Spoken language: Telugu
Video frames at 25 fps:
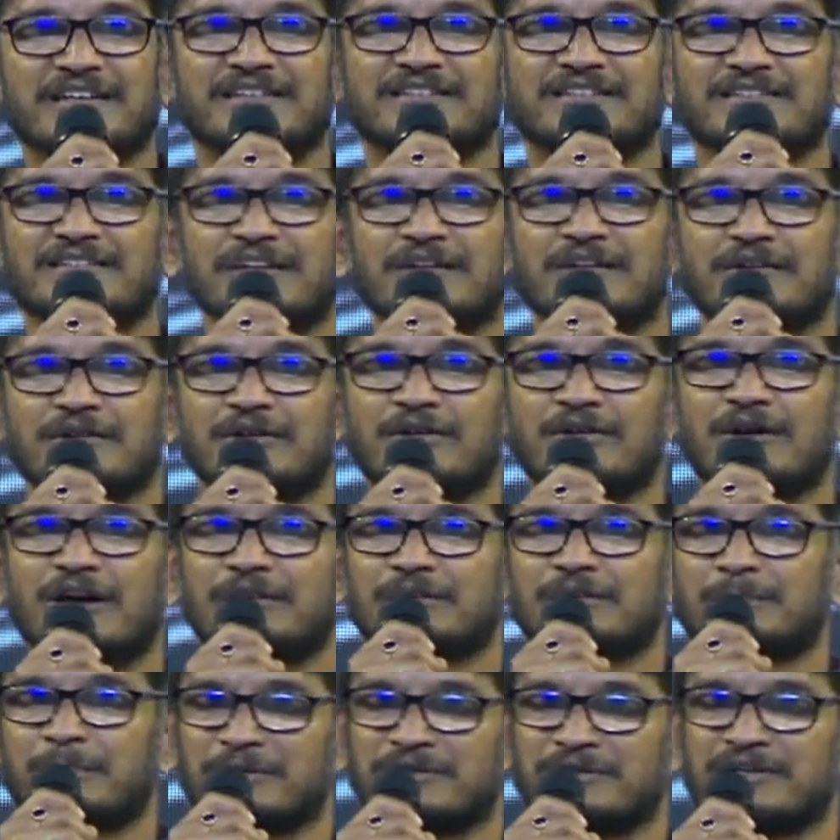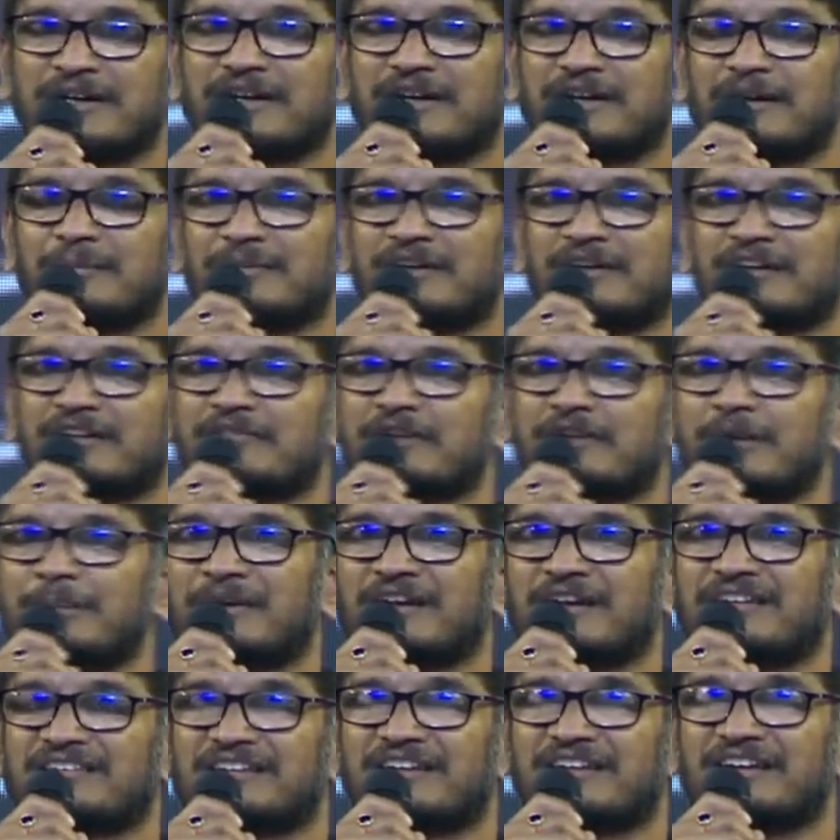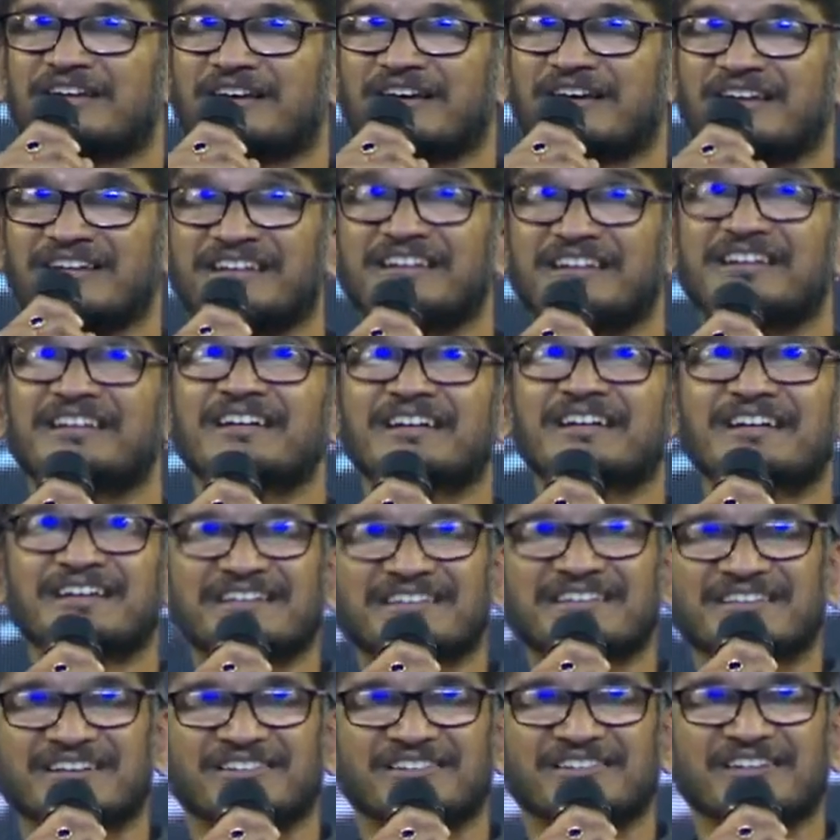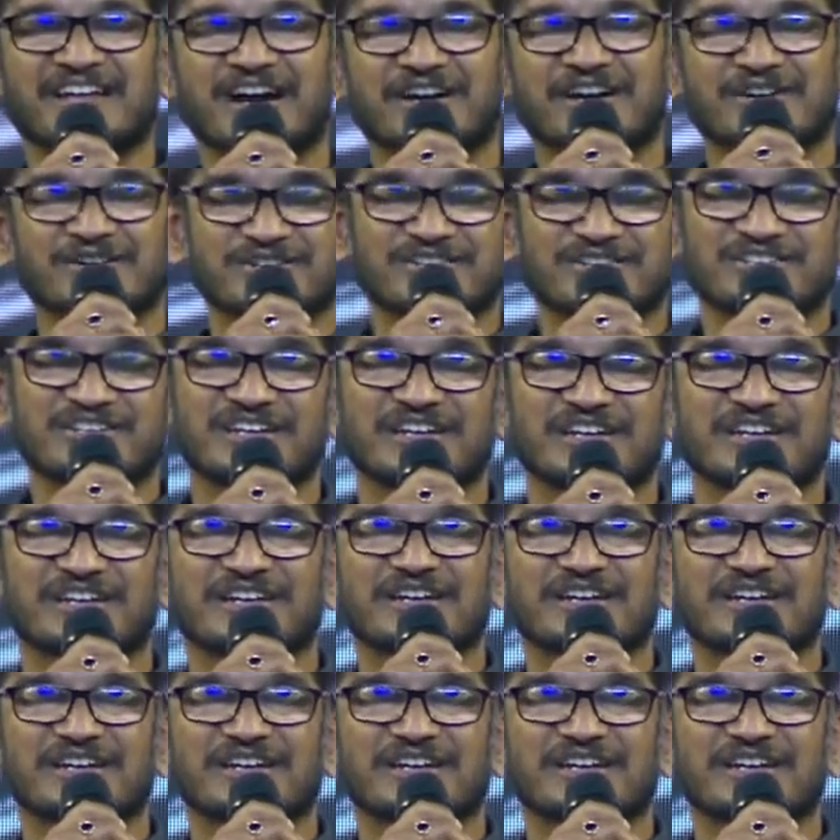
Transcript: తెలుగులో అద్భుతంగా మీకు వినపడుతున్నాయి కానీ ఇందులో నా కృషి